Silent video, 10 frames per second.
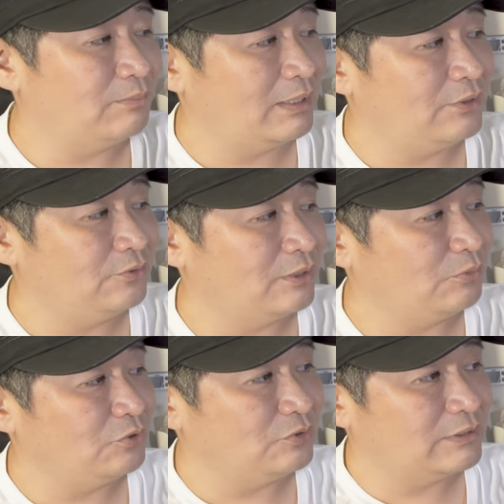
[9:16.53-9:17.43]
まあ、いろんな
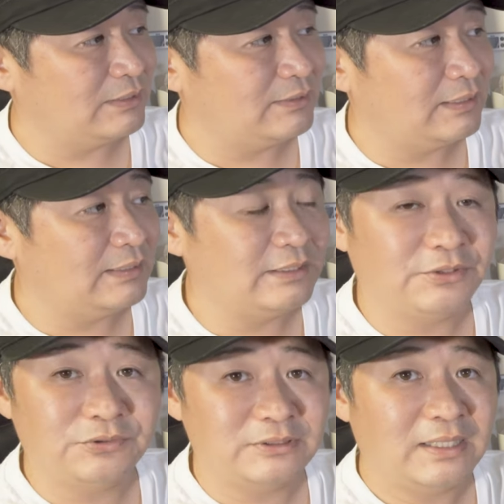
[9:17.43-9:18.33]
ものを設定でき
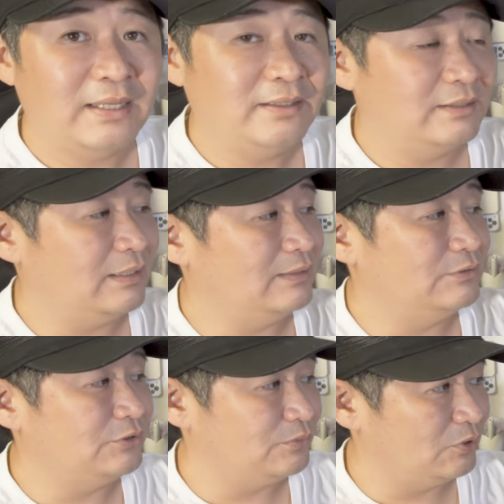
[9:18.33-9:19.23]
るように
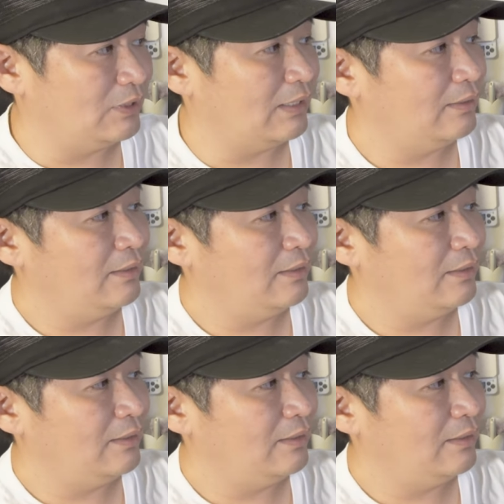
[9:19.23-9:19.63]
えー、するボタン。